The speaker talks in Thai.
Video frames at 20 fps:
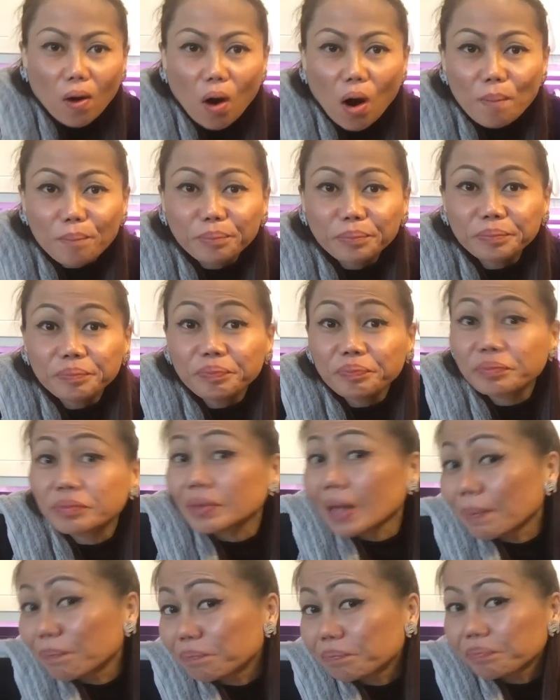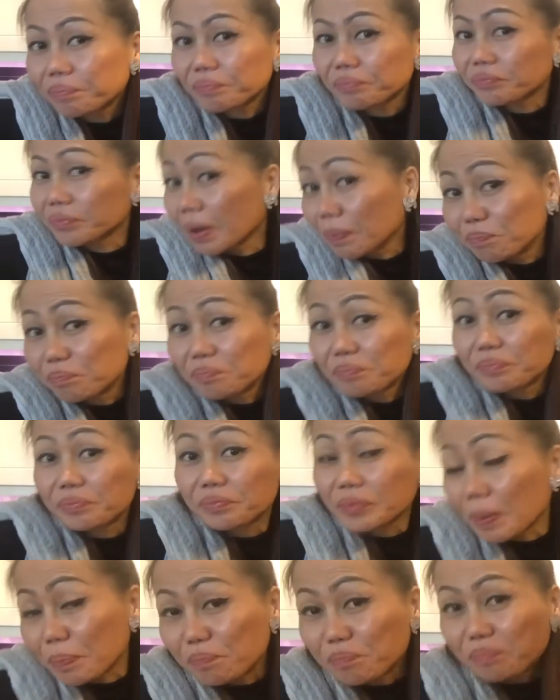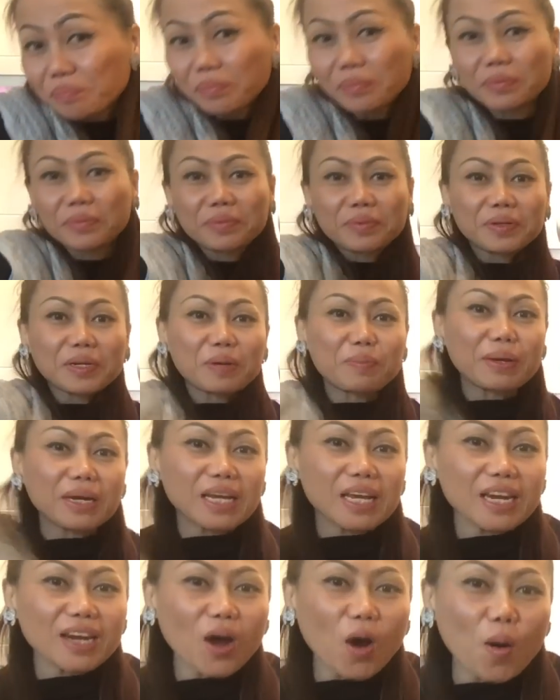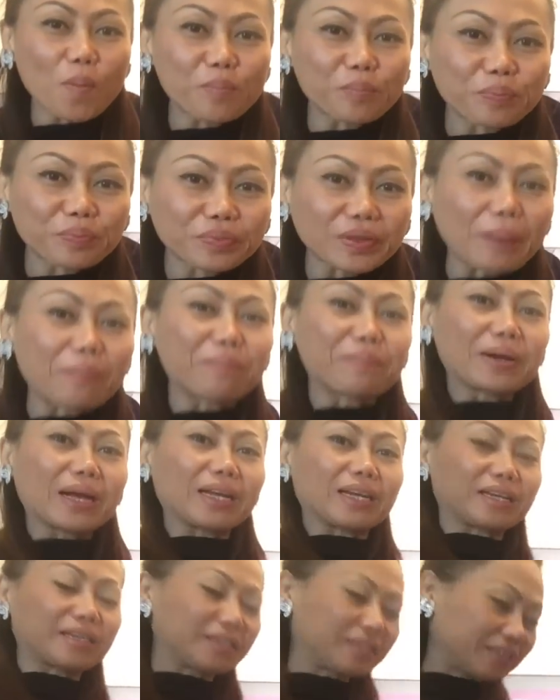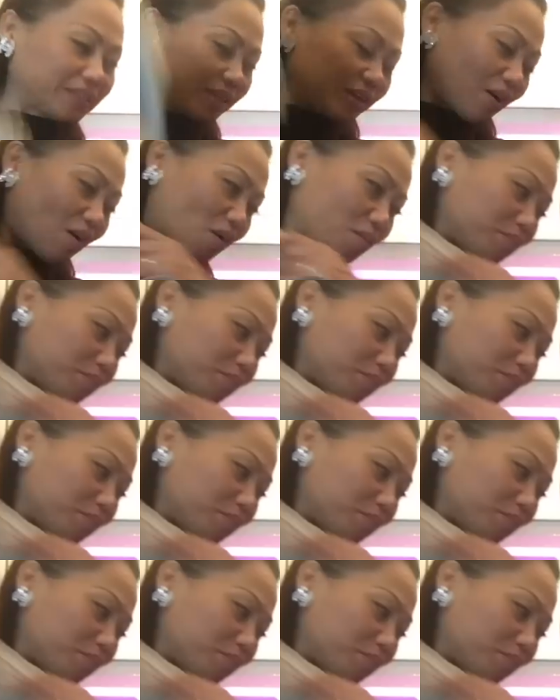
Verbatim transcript: อมตับตับตับเรามากินอมตับกันอ